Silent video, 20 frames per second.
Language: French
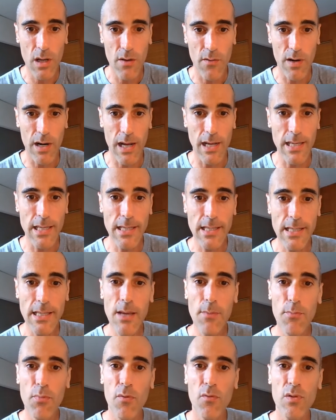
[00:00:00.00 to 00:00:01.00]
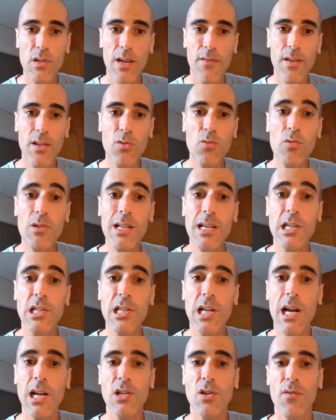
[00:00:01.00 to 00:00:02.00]
voilà ici puis vous avez toutes les
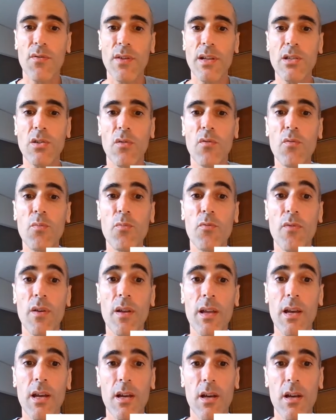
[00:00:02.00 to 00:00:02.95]
charges en fait que vous pouvez